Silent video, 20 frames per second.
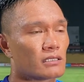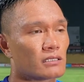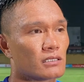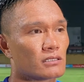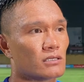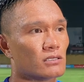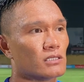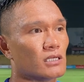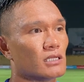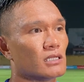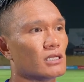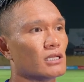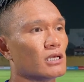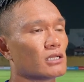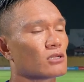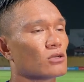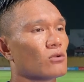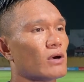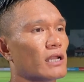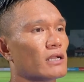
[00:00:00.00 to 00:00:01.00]
thì tự nhiên đi
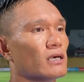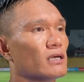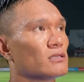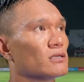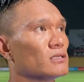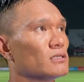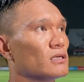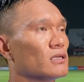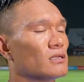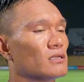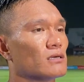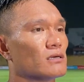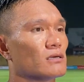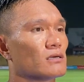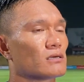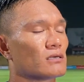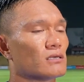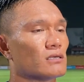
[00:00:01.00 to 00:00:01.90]
đến cái đoạn đấy tự nhiên ờ,